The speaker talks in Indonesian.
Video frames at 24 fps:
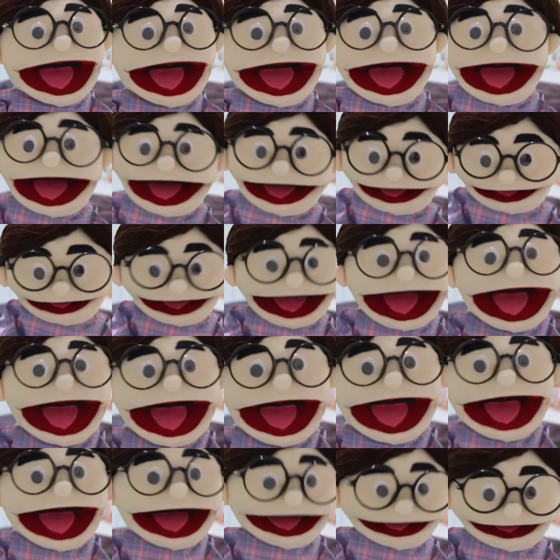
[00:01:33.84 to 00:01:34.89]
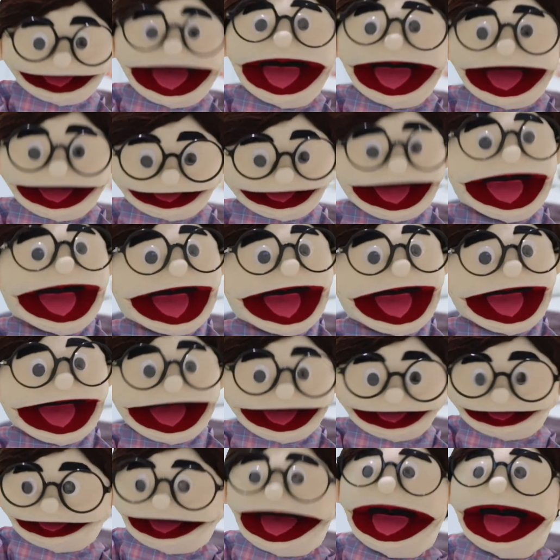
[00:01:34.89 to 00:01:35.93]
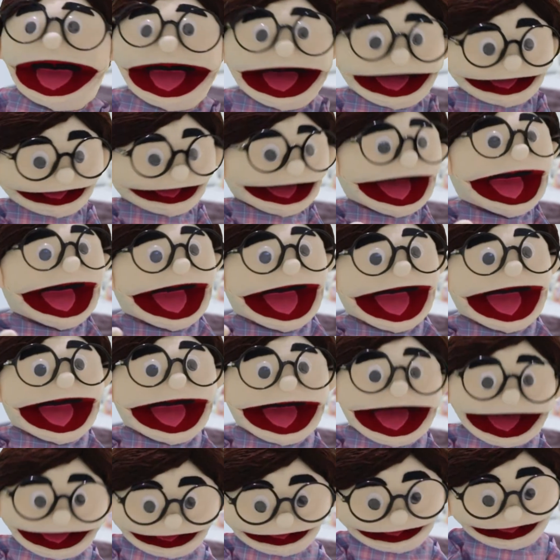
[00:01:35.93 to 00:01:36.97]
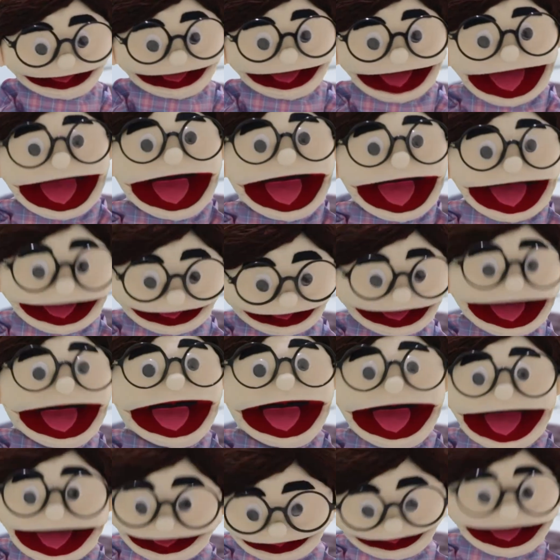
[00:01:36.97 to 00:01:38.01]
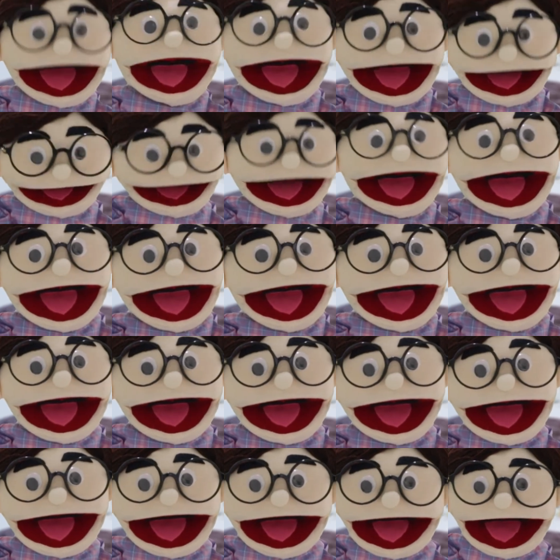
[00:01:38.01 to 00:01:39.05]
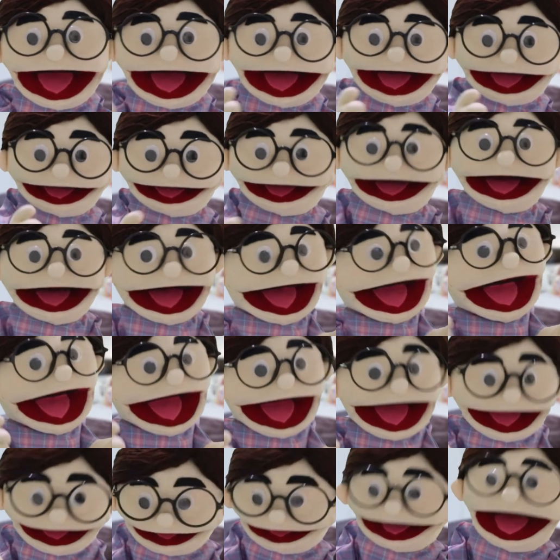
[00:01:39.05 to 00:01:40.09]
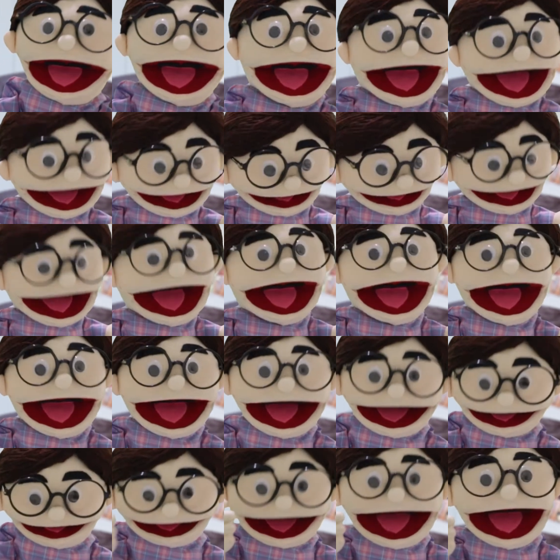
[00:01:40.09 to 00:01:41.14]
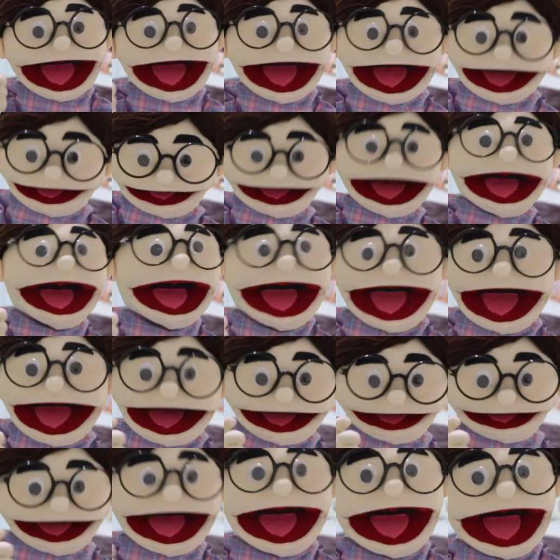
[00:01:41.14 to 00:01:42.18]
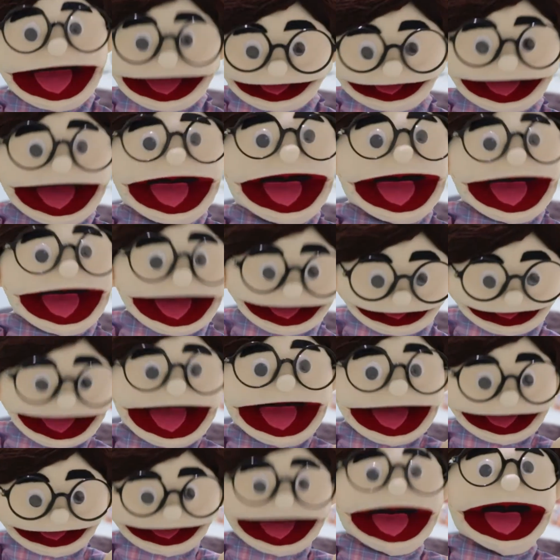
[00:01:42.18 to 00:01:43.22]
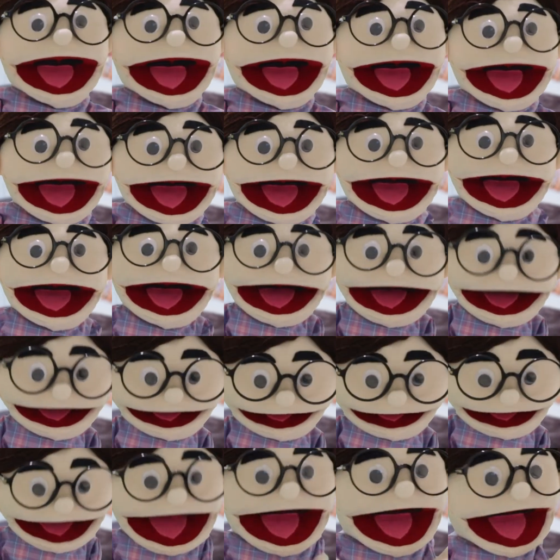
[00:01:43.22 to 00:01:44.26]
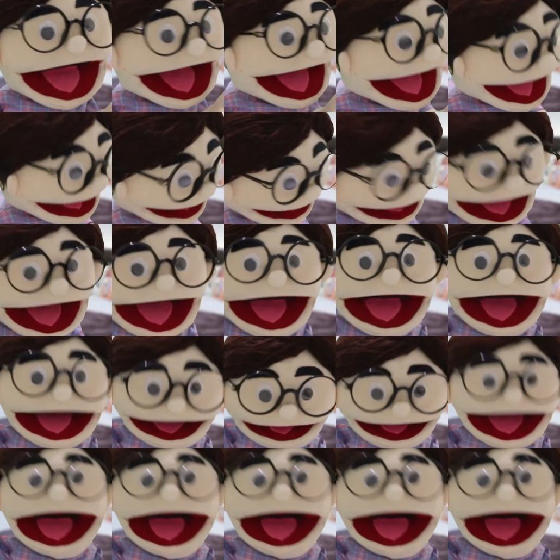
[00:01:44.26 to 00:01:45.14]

Ma. Self-talk itu ada yang positif dan ada yang negatif. Keduanya sama-sama mempengaruhi hidup kita dengan kuat Self-talk